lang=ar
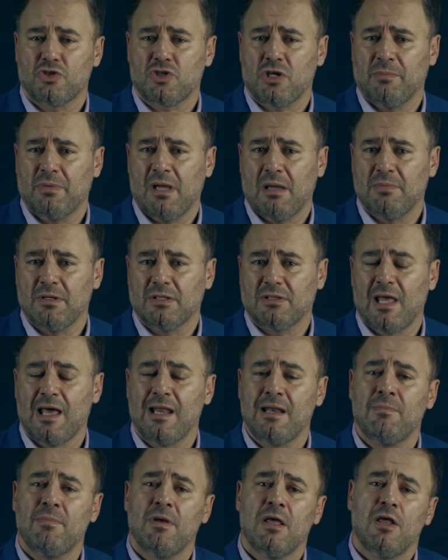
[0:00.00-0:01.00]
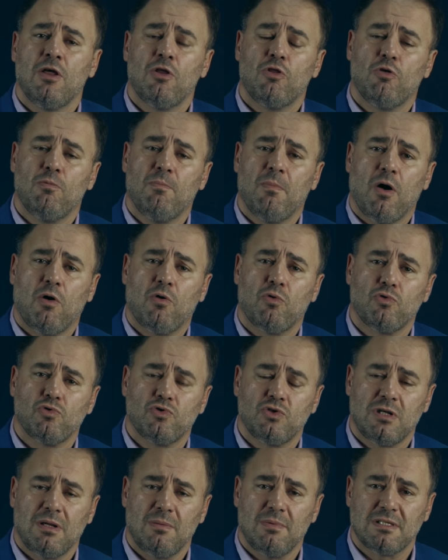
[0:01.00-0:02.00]
الشعب أبي طالب ثم
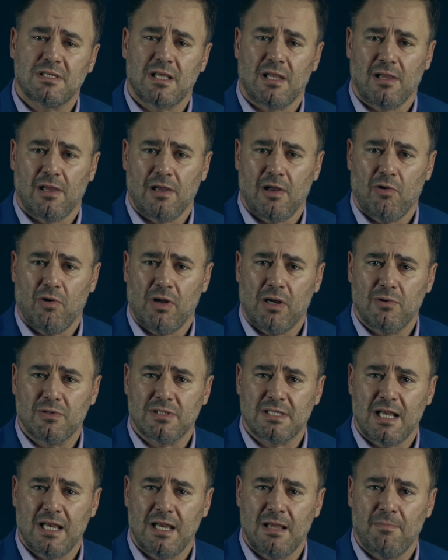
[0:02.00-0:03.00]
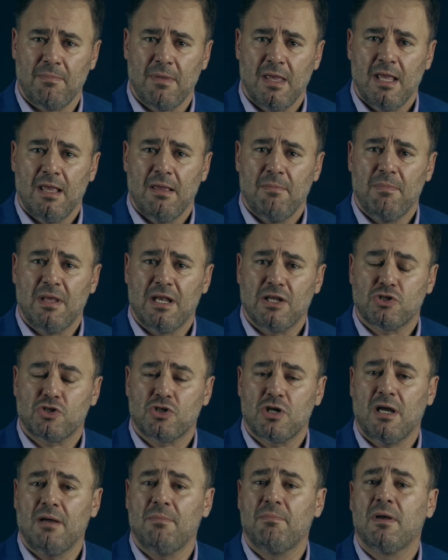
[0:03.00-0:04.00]
خروج النبي صلى الله عليه وسلم من
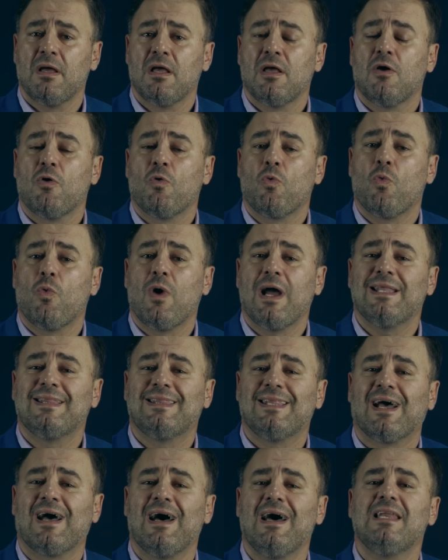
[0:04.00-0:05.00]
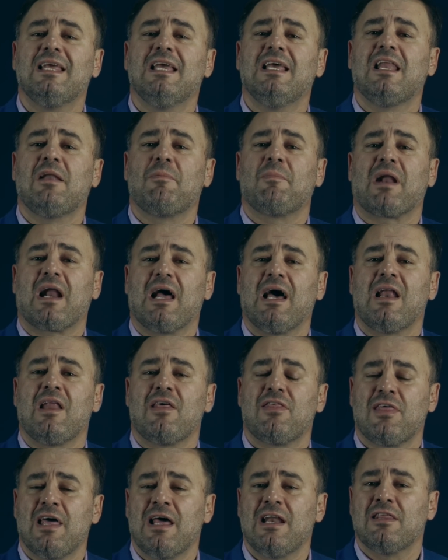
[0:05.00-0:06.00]
الشعب وانتقاله الى المرحله
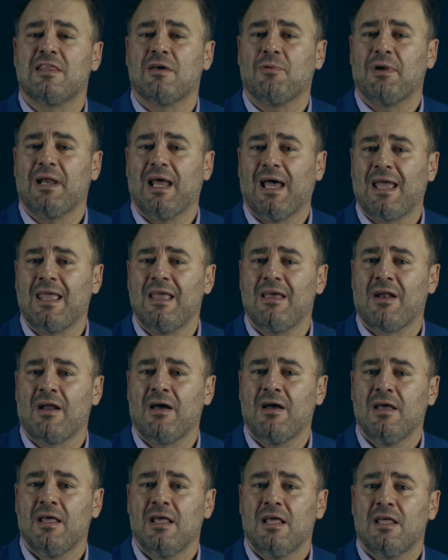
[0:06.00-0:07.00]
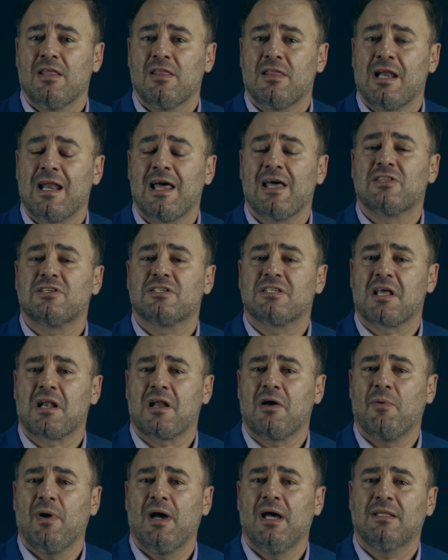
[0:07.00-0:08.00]
الثالثه والاخيره ثلاث
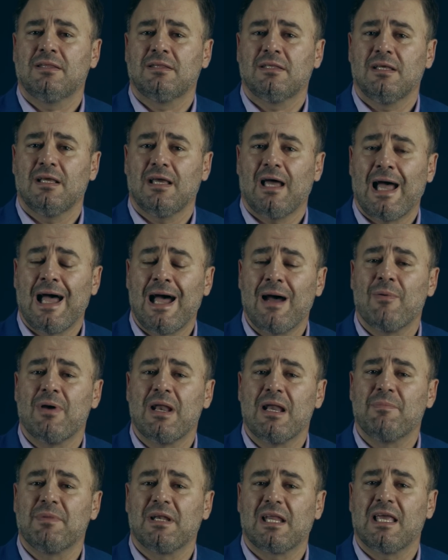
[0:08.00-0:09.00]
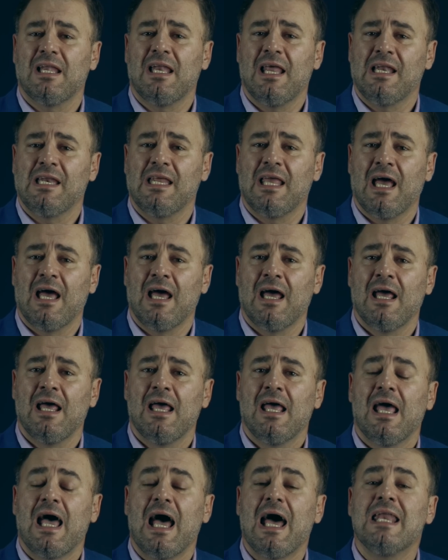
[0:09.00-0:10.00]
سنوات حاول من خلالها
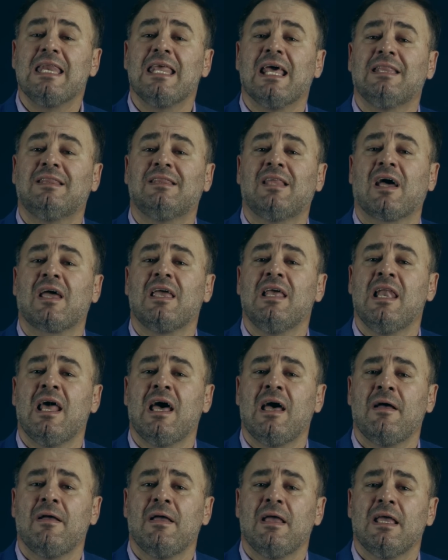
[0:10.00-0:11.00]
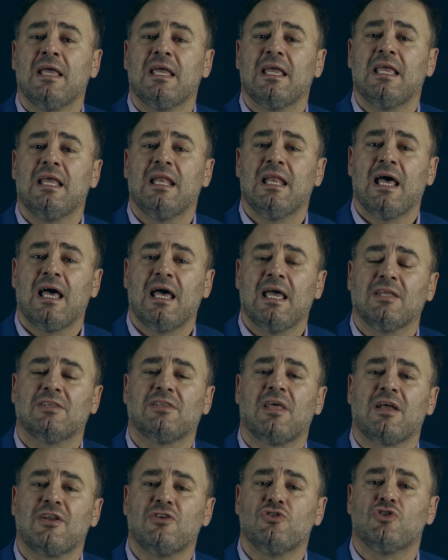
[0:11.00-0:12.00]
ان ينتقل الى
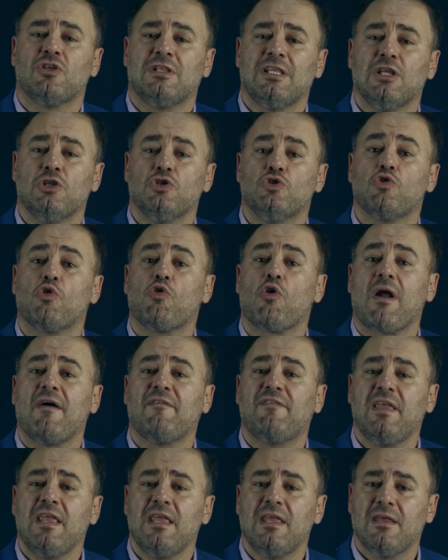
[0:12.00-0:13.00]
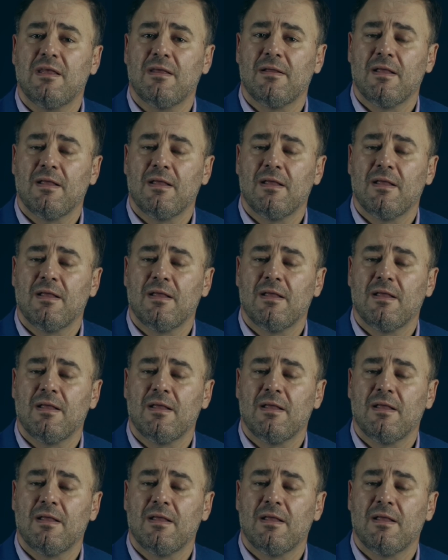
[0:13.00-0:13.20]
اطار جديد جغرافي